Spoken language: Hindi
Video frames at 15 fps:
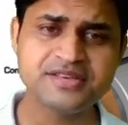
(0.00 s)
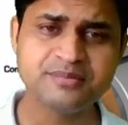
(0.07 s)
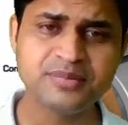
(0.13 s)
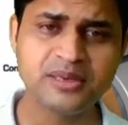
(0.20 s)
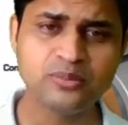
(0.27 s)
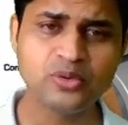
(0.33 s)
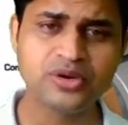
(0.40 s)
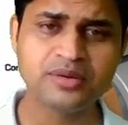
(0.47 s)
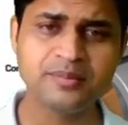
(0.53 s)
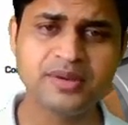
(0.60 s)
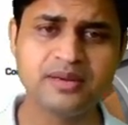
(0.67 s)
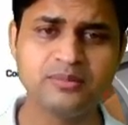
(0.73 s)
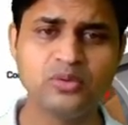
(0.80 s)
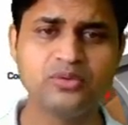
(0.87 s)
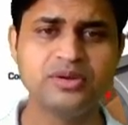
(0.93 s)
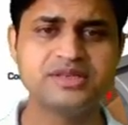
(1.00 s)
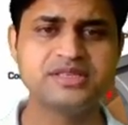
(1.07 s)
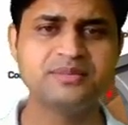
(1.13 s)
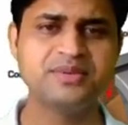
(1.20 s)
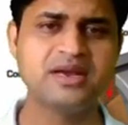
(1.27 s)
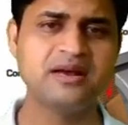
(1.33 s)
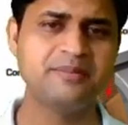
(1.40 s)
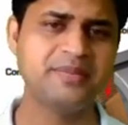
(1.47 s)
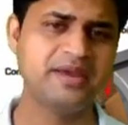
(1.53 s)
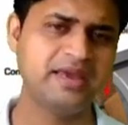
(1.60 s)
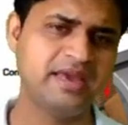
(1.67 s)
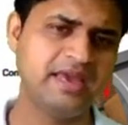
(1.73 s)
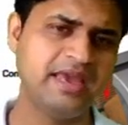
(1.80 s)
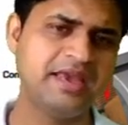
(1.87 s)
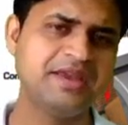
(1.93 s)
सिंपल मोटर में हम लोगों ने सिर्फ यहाँ पे
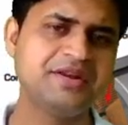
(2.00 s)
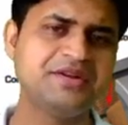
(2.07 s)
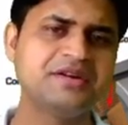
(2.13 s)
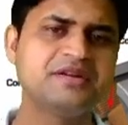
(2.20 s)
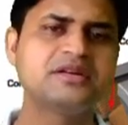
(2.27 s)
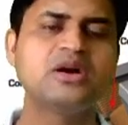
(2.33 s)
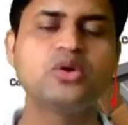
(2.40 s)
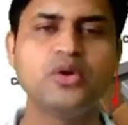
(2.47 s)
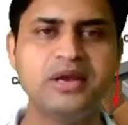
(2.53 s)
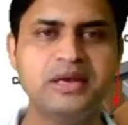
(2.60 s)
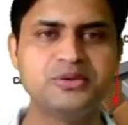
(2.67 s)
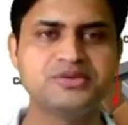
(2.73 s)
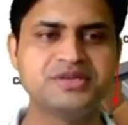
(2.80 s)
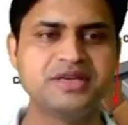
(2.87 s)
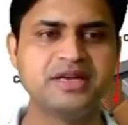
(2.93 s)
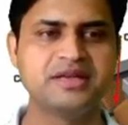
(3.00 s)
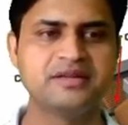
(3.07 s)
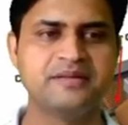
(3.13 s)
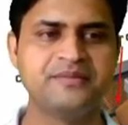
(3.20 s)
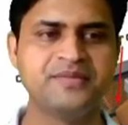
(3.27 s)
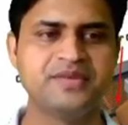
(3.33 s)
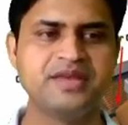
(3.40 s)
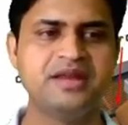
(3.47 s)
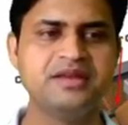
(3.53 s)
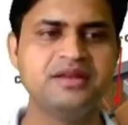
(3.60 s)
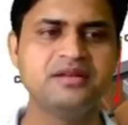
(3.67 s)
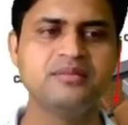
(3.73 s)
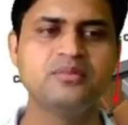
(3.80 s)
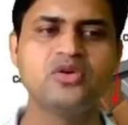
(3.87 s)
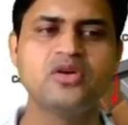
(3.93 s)
एक ही टर्न का कॉयल यूज किया था यानी कि
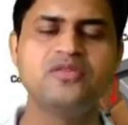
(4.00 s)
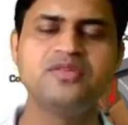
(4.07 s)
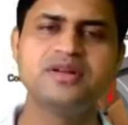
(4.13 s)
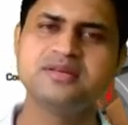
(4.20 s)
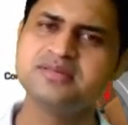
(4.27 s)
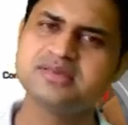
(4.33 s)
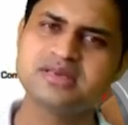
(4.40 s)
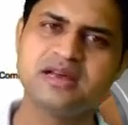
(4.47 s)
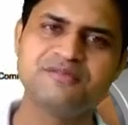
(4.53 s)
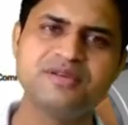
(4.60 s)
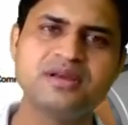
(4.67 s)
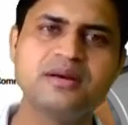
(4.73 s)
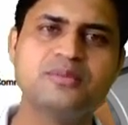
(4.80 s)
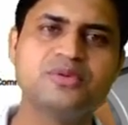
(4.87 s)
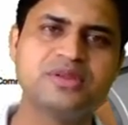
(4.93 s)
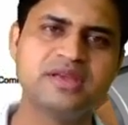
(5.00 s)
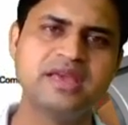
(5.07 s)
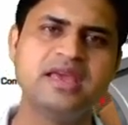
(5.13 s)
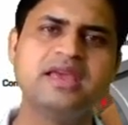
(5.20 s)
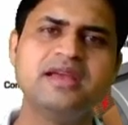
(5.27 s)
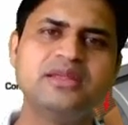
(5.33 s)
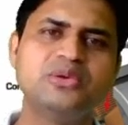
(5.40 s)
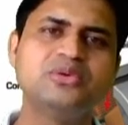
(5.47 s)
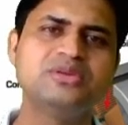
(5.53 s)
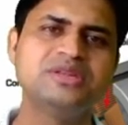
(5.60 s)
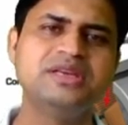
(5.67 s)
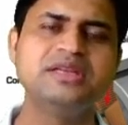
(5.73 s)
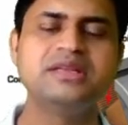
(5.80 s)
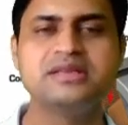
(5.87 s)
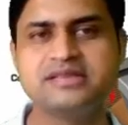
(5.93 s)
नंबर ऑफ टर्न्स काफी कम होते हैं एक दो
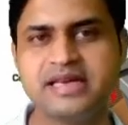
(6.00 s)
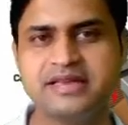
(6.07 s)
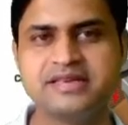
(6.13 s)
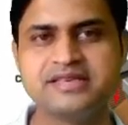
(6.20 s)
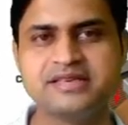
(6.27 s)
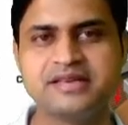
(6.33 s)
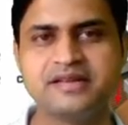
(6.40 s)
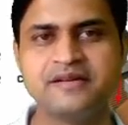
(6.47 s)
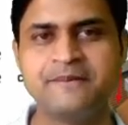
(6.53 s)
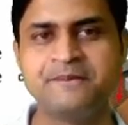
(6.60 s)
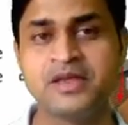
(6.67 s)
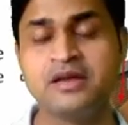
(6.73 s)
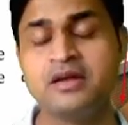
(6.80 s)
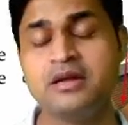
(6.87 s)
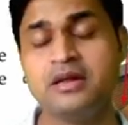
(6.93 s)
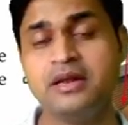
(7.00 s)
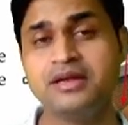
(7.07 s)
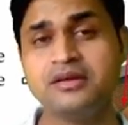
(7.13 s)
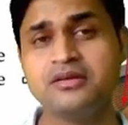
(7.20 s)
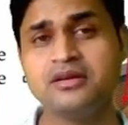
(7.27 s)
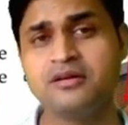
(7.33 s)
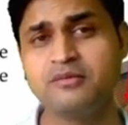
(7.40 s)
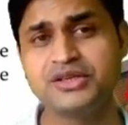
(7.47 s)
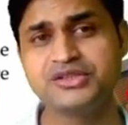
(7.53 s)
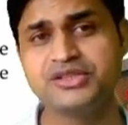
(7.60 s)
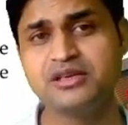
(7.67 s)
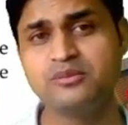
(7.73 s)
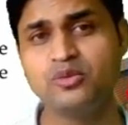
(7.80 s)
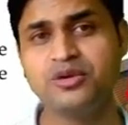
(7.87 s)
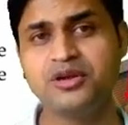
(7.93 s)
तीन ज्यादा से ज्यादा लेकिन
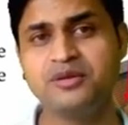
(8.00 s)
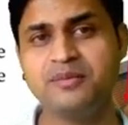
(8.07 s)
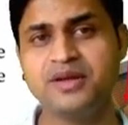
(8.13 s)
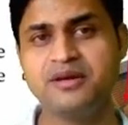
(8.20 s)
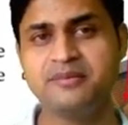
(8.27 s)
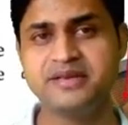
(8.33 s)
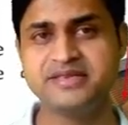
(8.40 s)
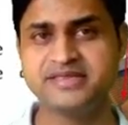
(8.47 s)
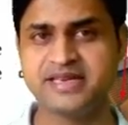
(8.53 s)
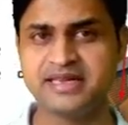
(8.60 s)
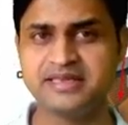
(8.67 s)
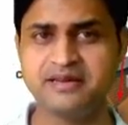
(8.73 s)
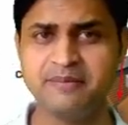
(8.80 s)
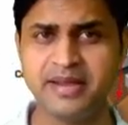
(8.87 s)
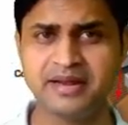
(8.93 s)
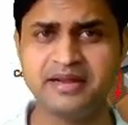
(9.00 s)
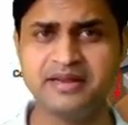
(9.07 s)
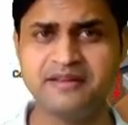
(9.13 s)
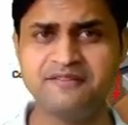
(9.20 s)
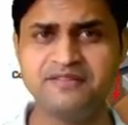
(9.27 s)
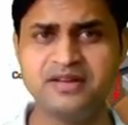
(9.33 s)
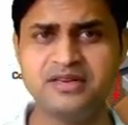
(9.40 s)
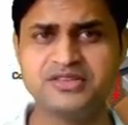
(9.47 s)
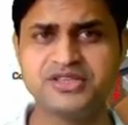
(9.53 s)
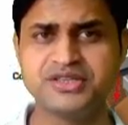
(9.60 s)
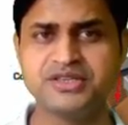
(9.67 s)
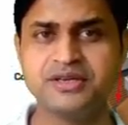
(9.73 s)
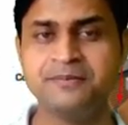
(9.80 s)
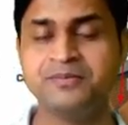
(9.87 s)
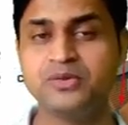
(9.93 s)
कमर्शियल मोटर में हमें ज्यादा मैग्नेटिक फील्ड
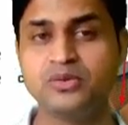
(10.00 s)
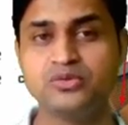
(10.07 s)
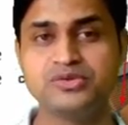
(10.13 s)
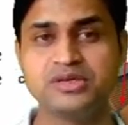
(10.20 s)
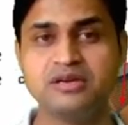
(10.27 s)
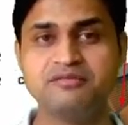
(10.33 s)
चाहिए तो उसके